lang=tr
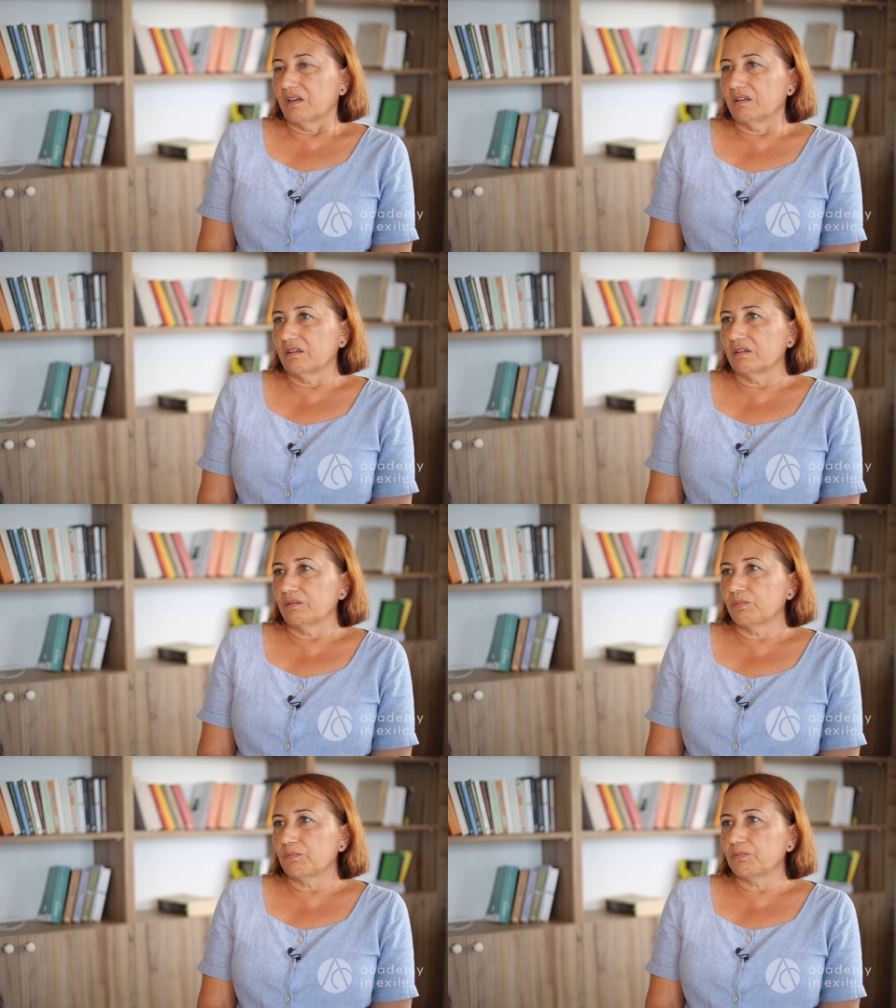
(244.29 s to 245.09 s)

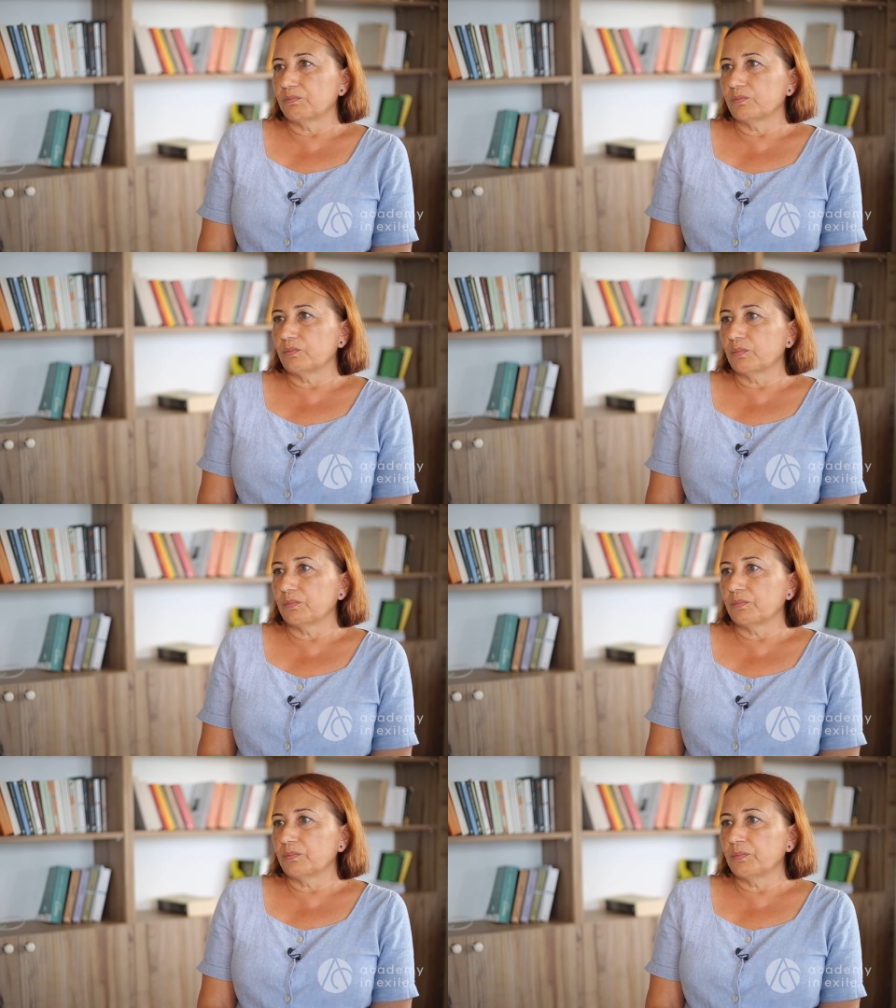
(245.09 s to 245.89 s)
Ee,
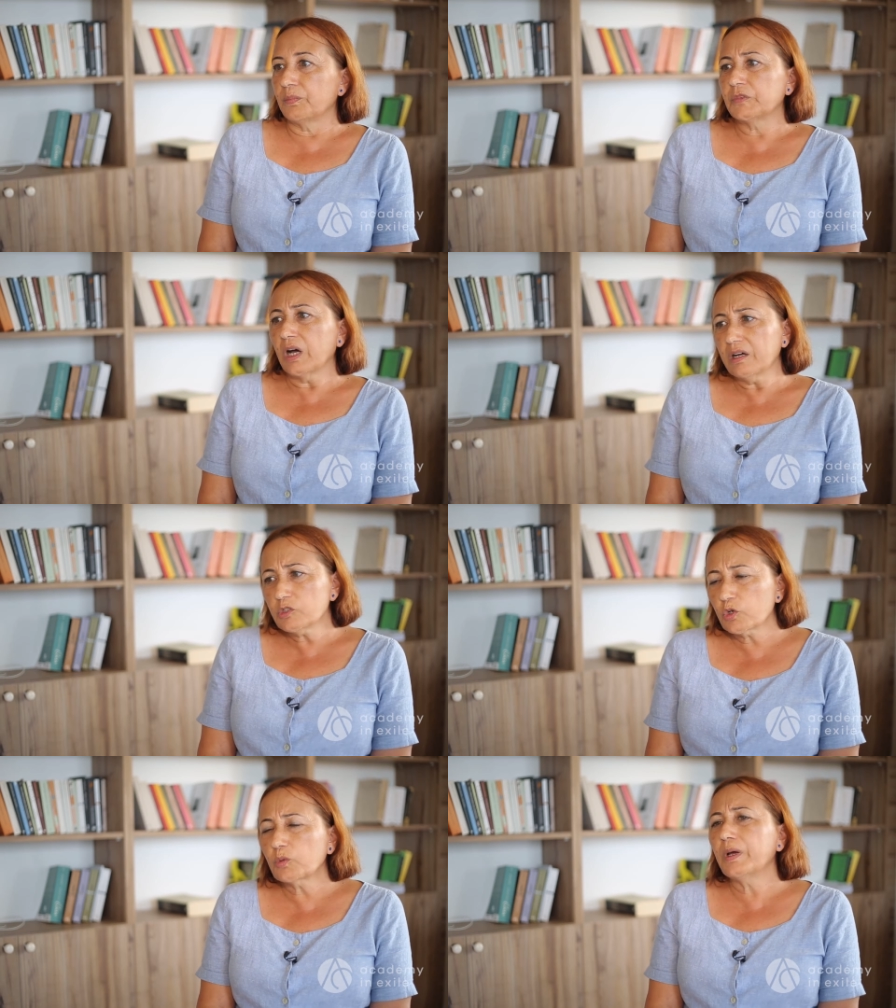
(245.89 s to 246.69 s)
daha
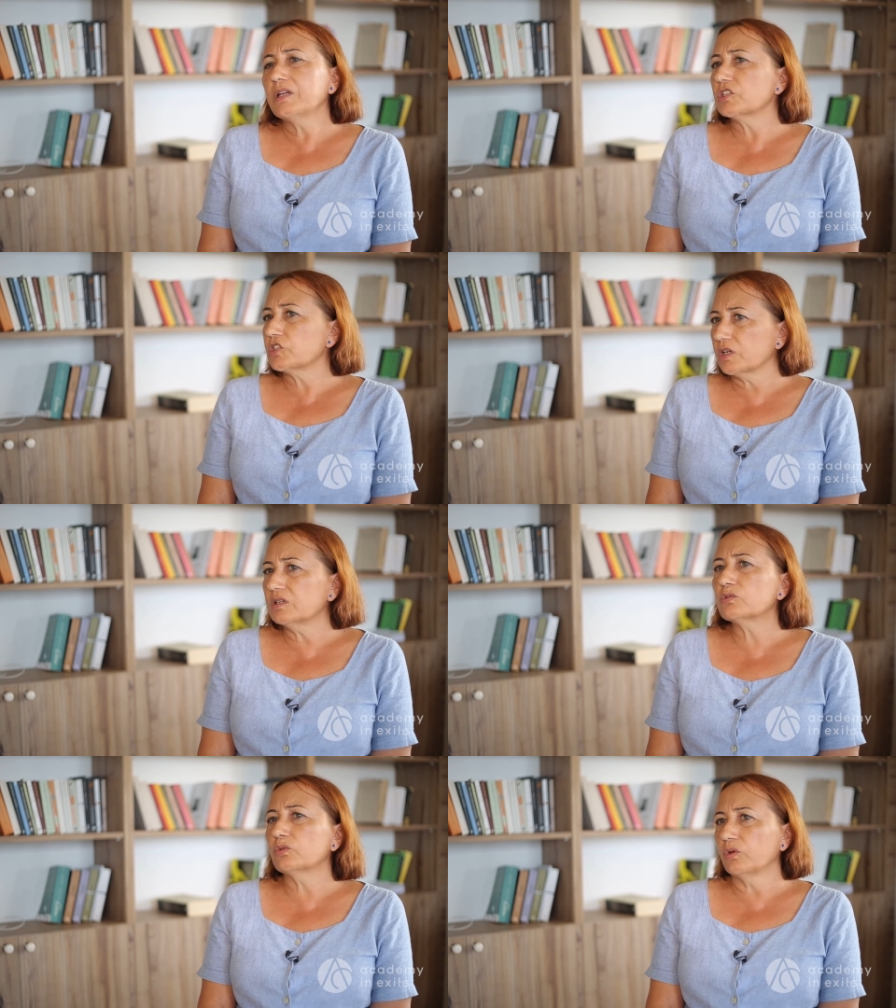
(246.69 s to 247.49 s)
çok bence
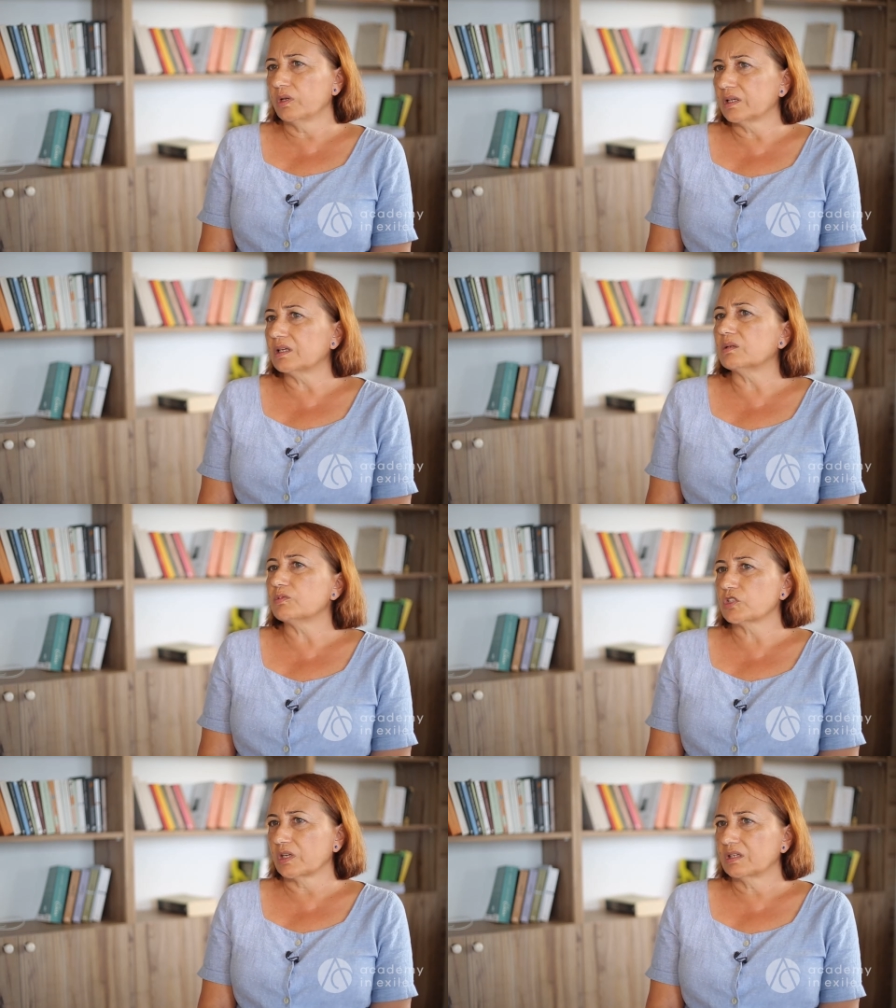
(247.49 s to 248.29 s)
çağın ruhuyla ilgili
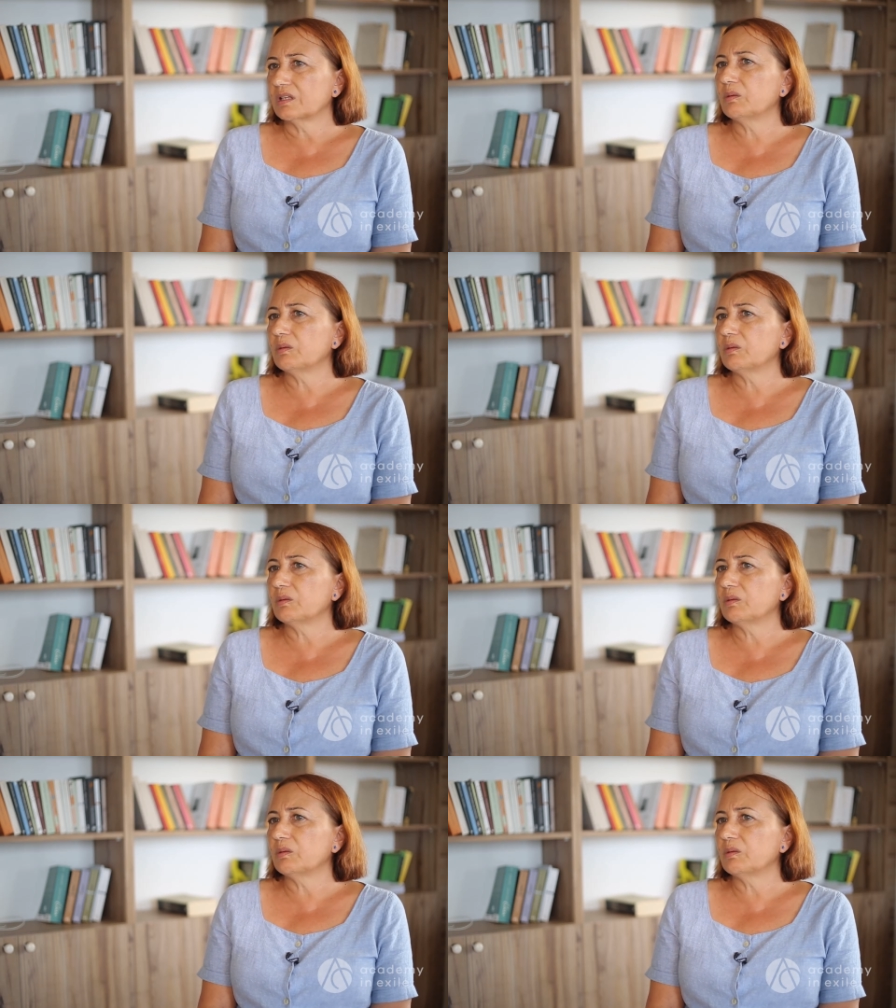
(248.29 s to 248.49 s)
bir şey.